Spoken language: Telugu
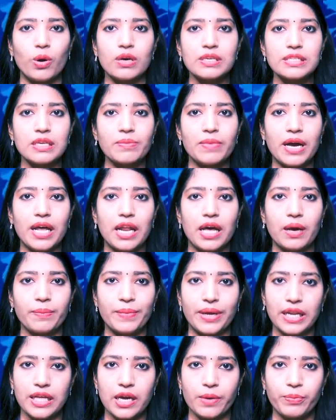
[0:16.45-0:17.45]
కోసమాల
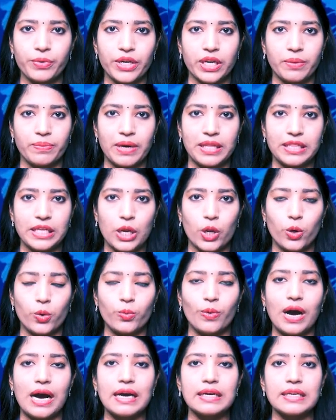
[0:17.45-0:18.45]
మెలియాపుట్టి మధ్యలో
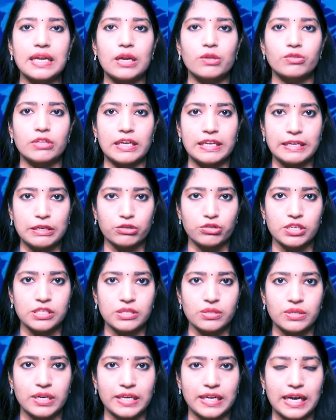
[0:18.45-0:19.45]
వాహనాలు తనిఖీ
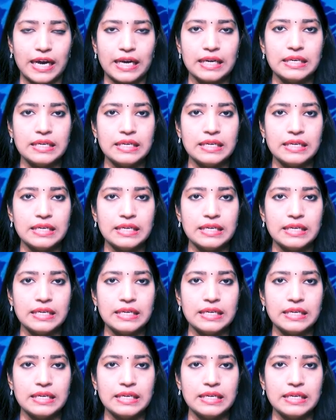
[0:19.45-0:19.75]
చేస్తుండగా